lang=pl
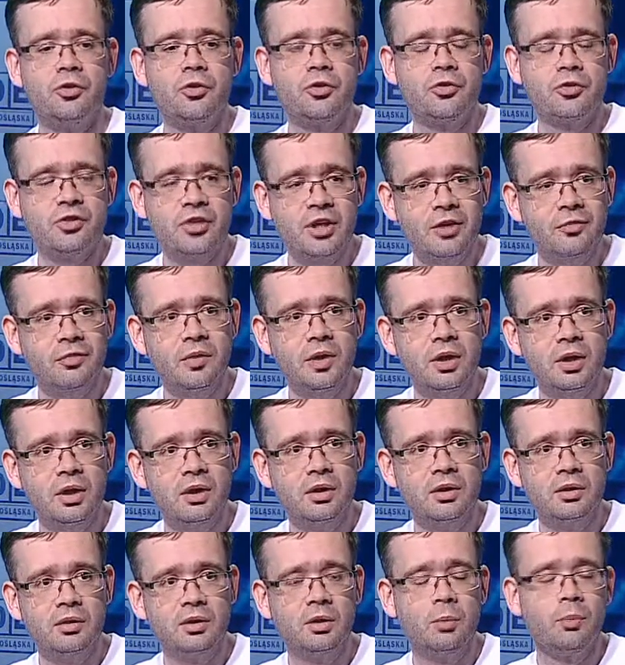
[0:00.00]
Y,
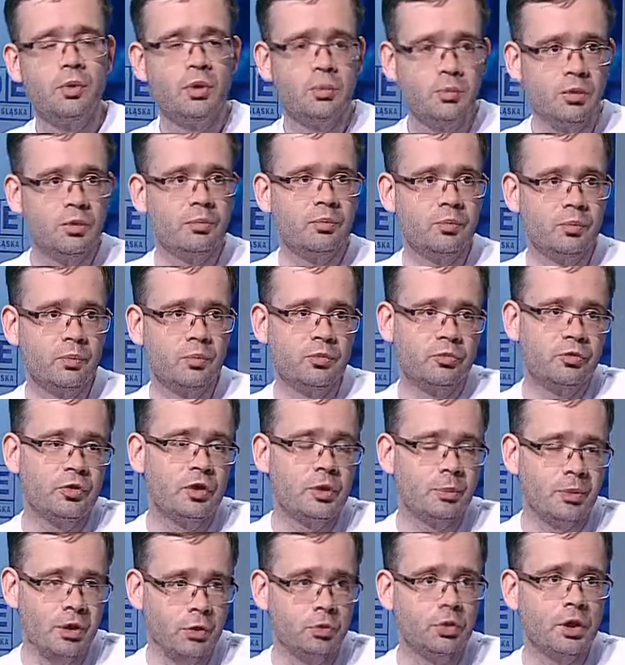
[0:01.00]
strefa, no, y, y,
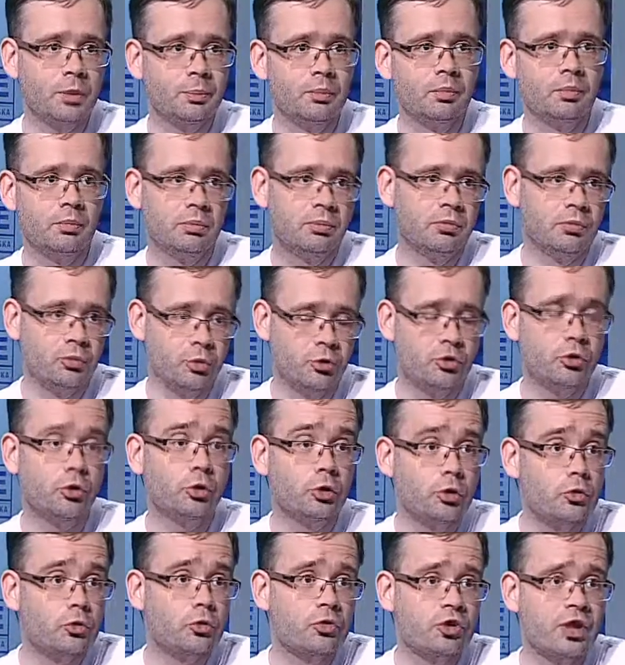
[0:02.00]
firma, która
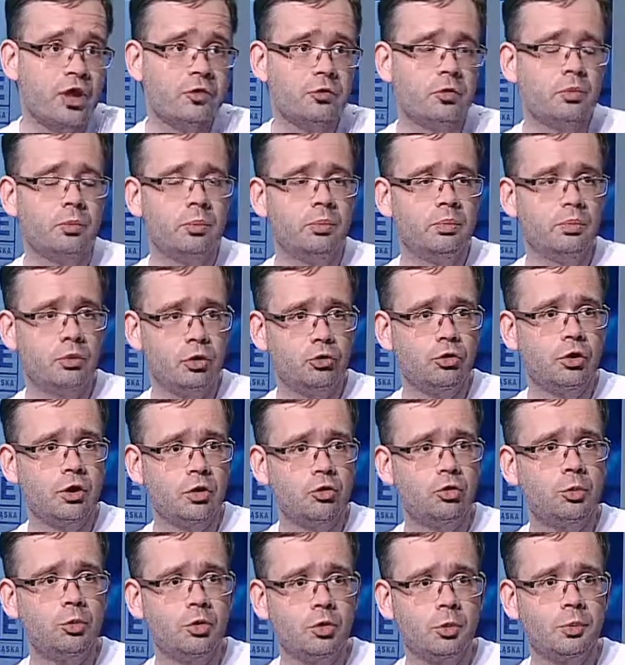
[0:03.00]
zgodnie z ustawą bierze na
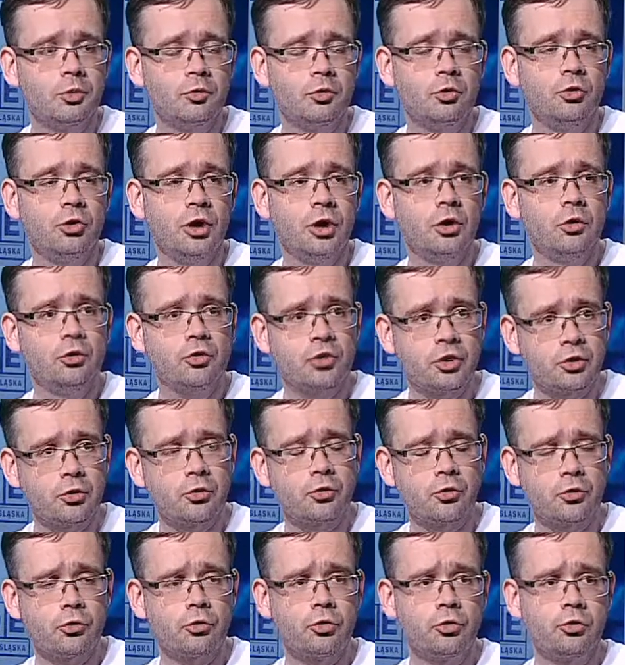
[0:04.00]
siebie odpowiedzialność za
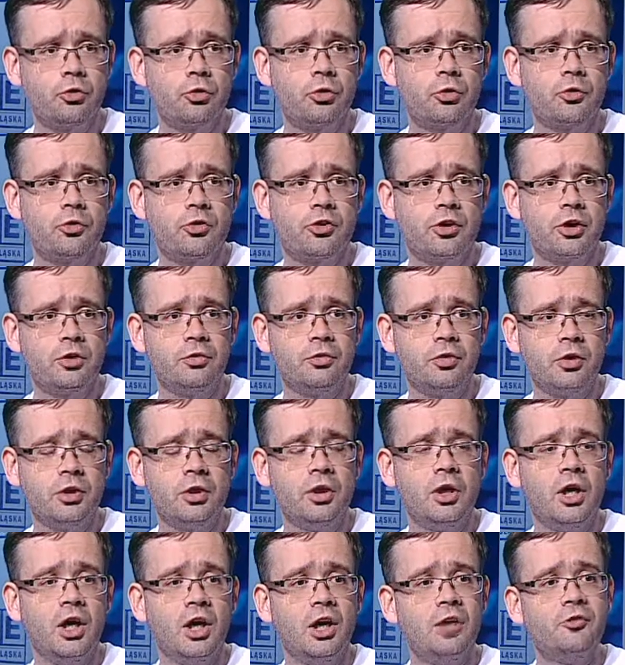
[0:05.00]
to, co się dzieje w strefie,
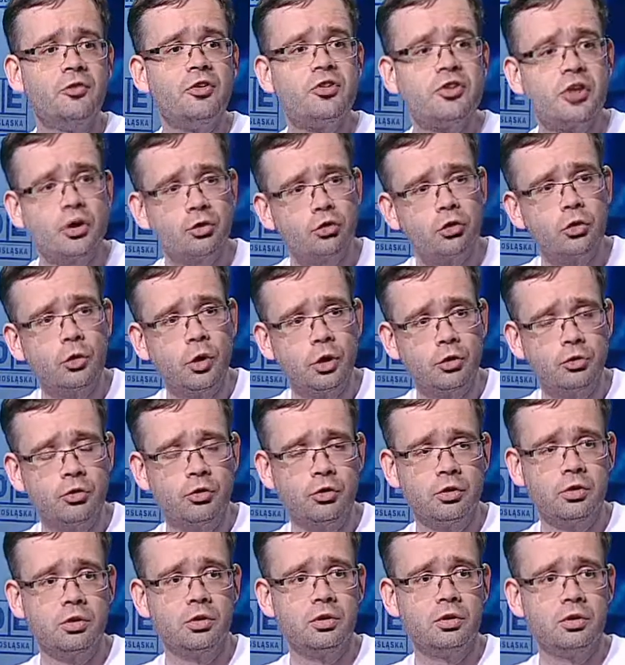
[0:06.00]
wystraszyła
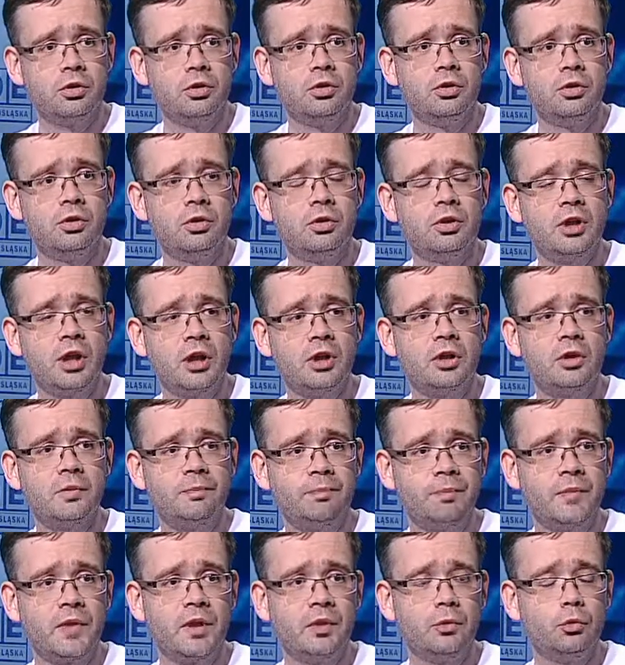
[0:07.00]
się tak
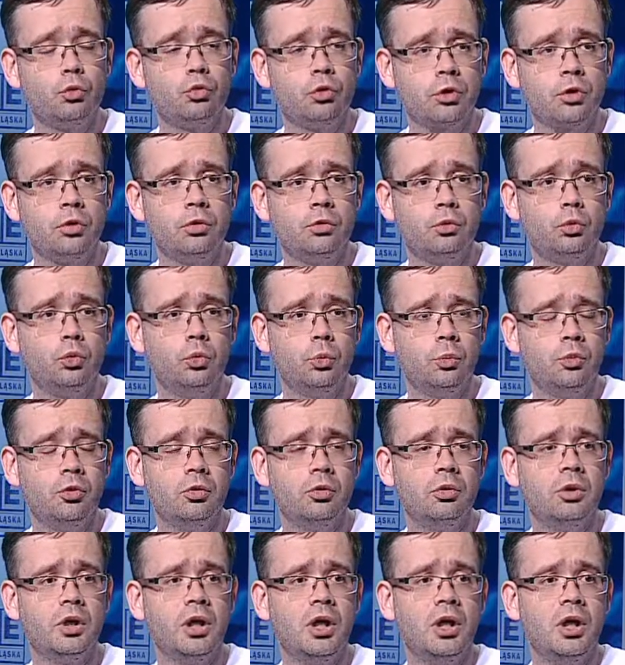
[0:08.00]
dużego
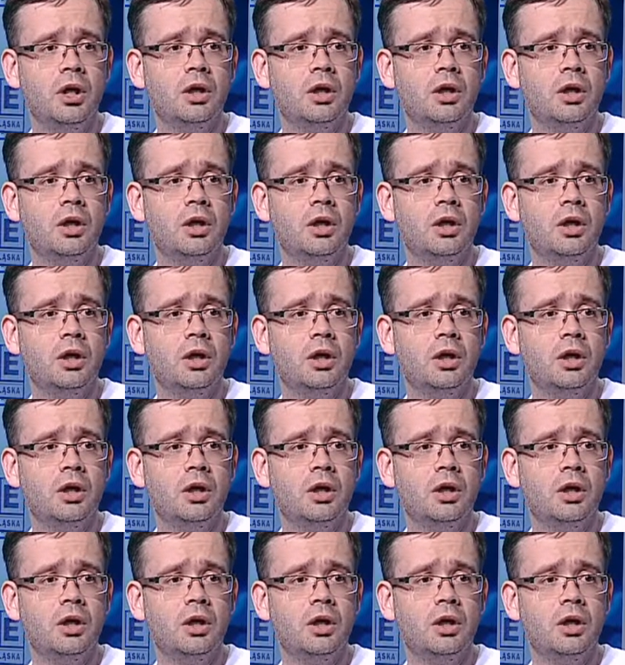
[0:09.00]
tłumu